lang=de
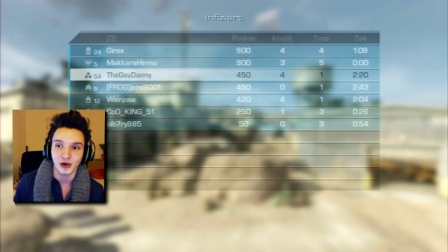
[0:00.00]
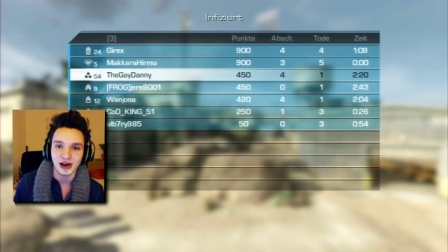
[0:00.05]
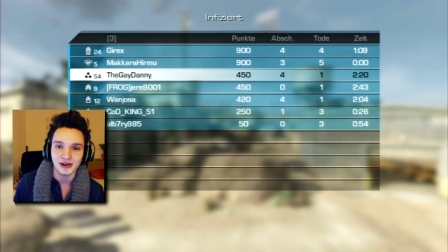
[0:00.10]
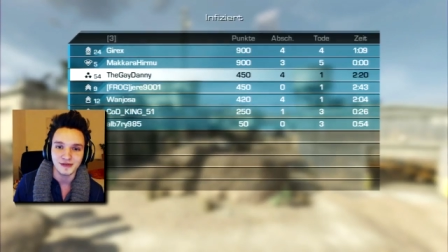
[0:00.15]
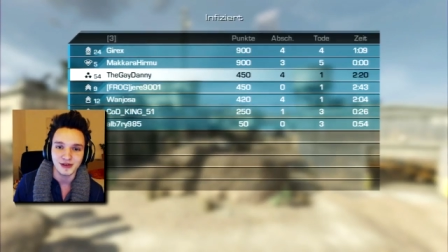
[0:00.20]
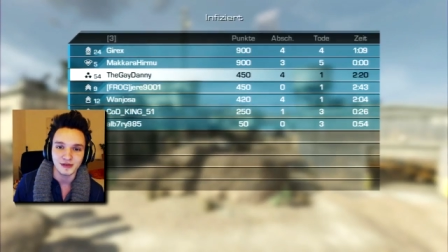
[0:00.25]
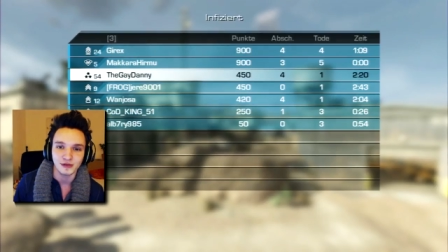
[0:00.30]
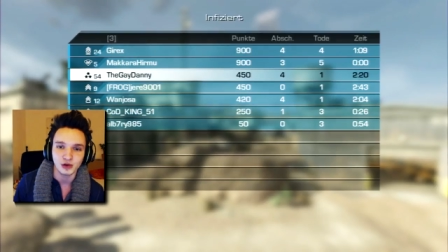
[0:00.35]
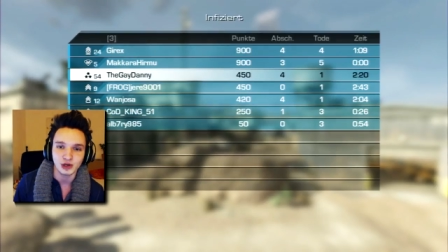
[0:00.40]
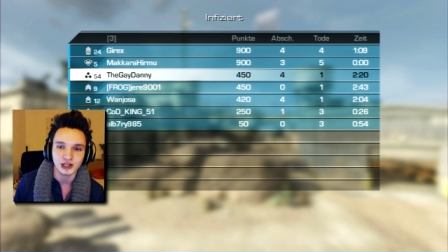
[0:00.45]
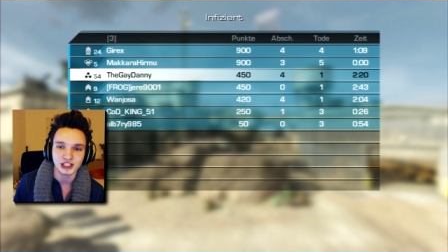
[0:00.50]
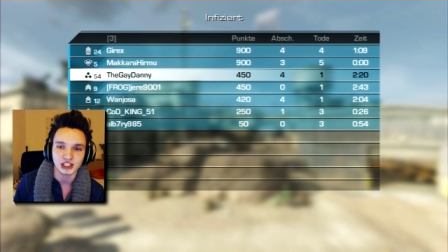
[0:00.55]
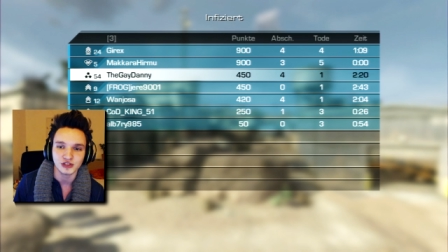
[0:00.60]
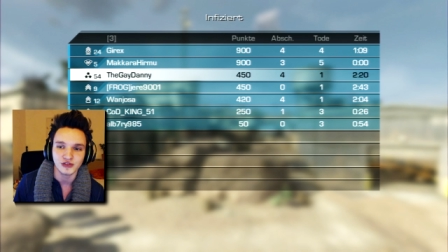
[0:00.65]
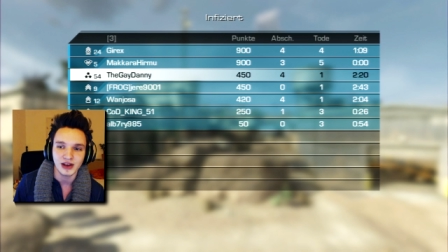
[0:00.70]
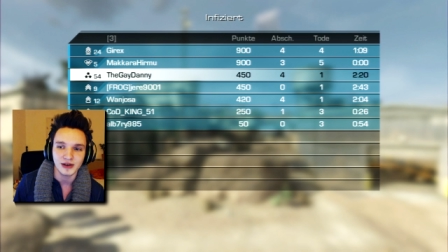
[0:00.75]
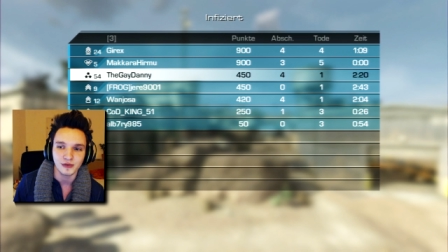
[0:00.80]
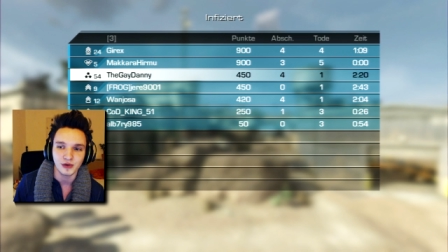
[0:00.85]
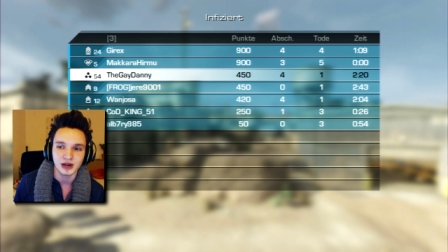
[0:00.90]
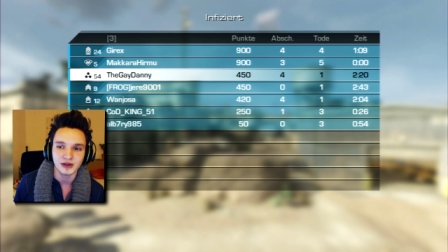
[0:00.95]
so einfach, wirklich
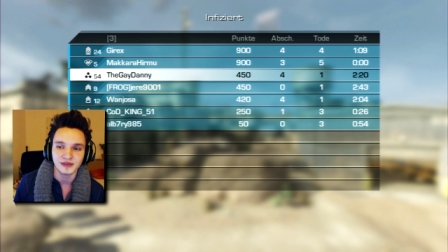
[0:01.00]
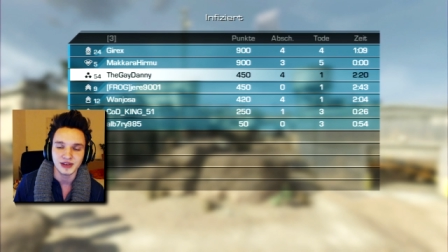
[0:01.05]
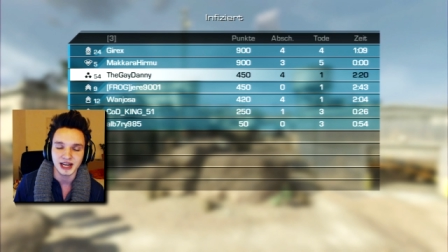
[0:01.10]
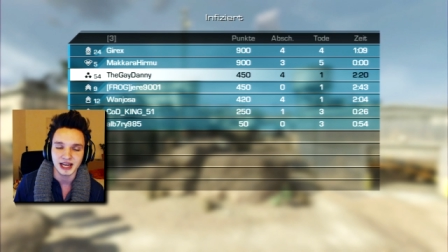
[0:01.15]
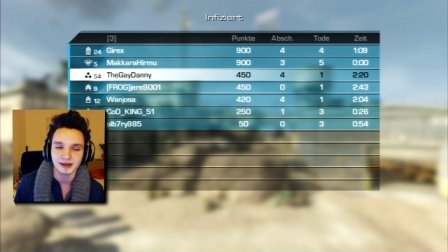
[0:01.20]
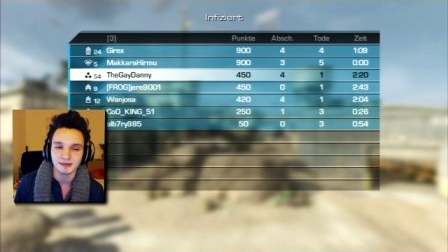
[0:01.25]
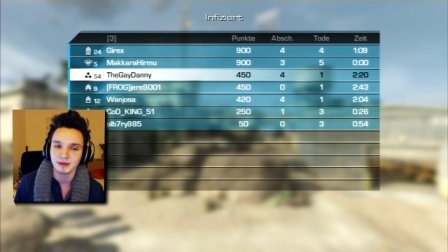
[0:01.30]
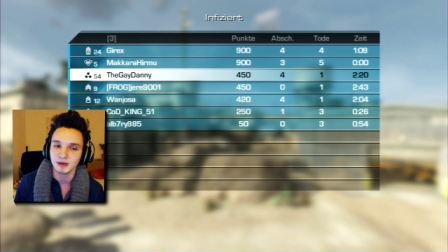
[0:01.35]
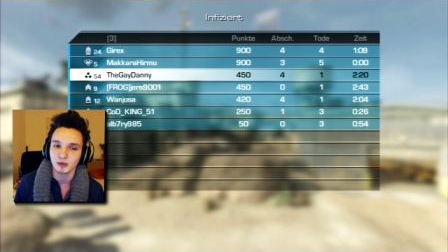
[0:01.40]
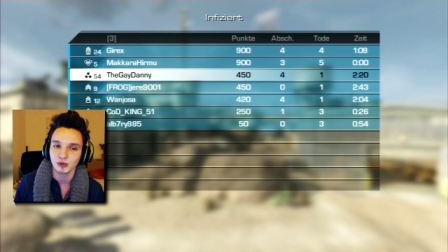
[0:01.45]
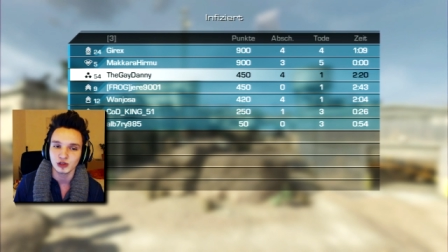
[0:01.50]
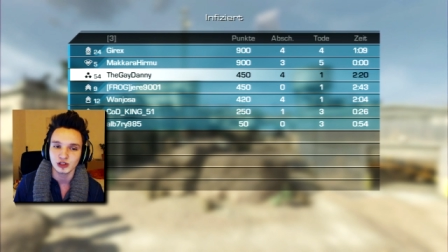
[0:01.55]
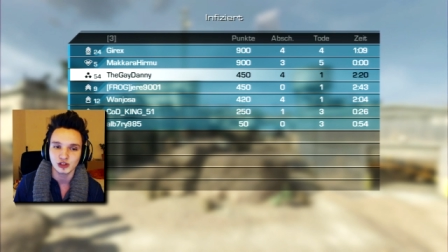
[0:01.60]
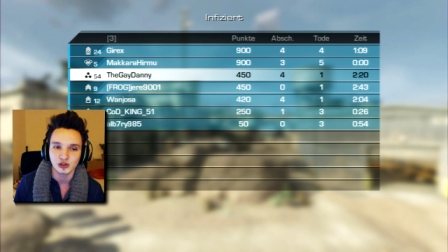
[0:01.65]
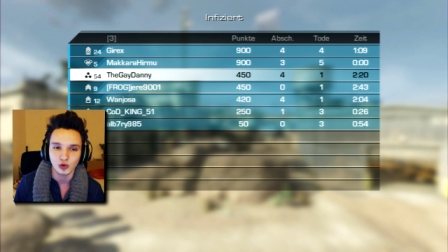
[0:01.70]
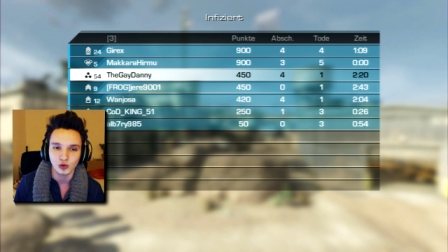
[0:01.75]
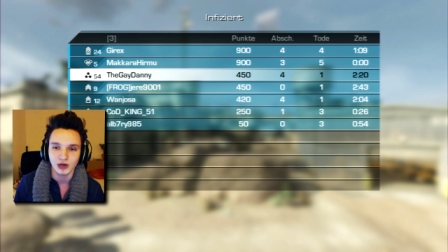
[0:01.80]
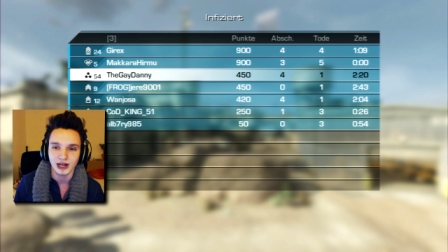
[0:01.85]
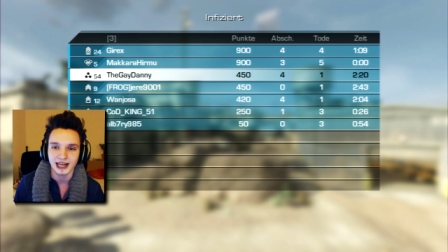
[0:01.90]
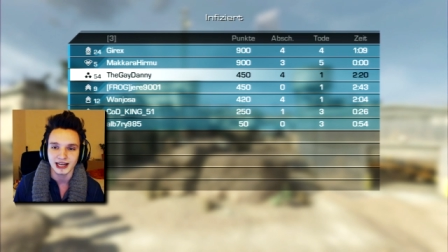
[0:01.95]
schwer, vor allem wenn einem die
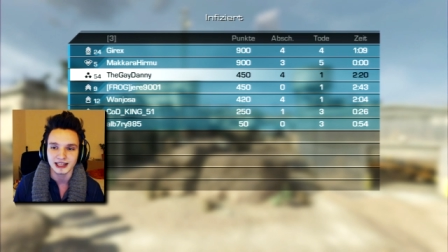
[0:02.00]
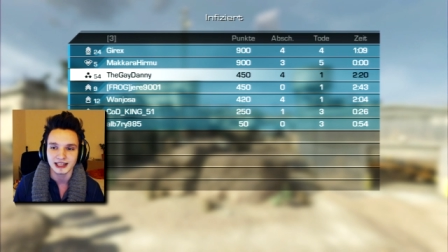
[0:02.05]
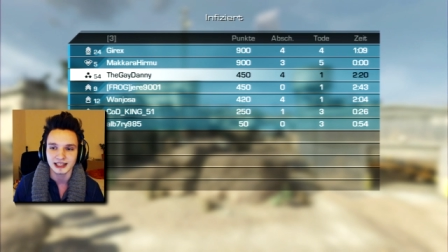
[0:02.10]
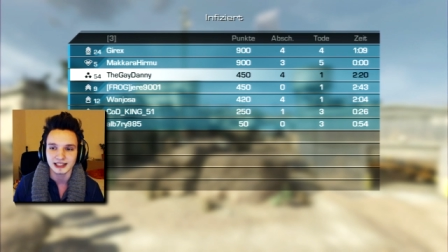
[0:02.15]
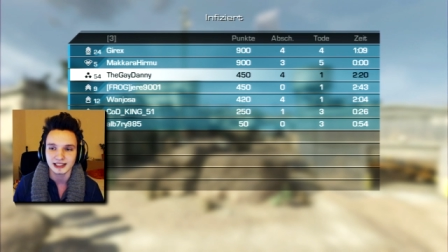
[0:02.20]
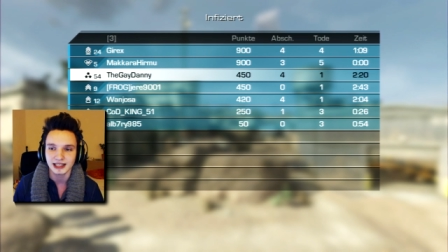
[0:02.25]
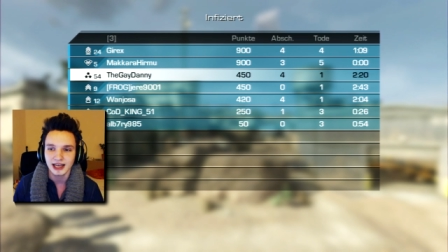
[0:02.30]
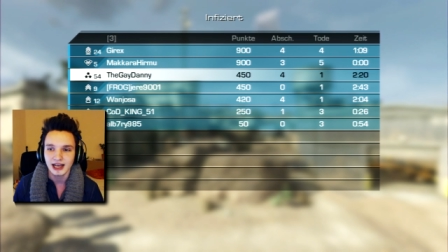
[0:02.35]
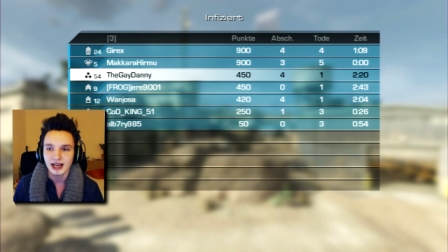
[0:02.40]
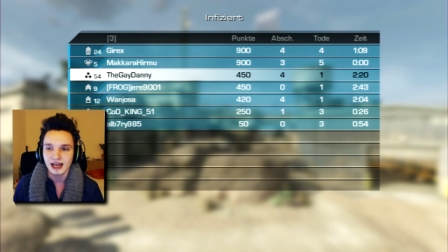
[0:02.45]
Munition leer geht.